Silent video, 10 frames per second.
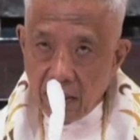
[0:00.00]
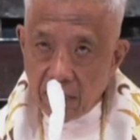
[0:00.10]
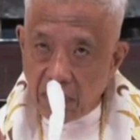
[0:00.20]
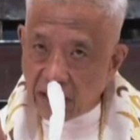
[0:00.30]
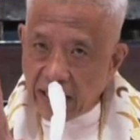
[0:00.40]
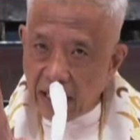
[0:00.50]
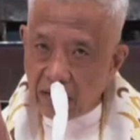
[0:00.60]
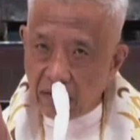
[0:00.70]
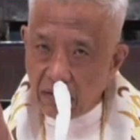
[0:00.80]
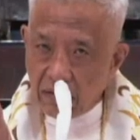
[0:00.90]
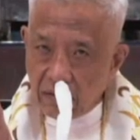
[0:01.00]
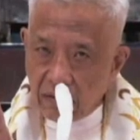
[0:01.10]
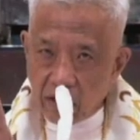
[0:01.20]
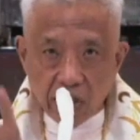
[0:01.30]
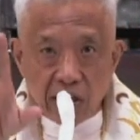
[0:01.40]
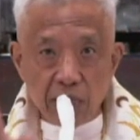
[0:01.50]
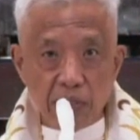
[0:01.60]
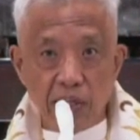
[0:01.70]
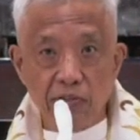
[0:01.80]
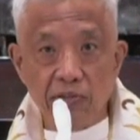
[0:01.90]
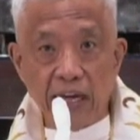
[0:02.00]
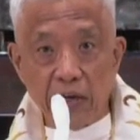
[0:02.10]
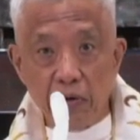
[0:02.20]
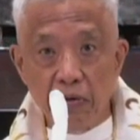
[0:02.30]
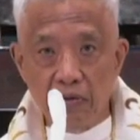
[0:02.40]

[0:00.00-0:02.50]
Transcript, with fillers: mga tao na hindi masyadong tao.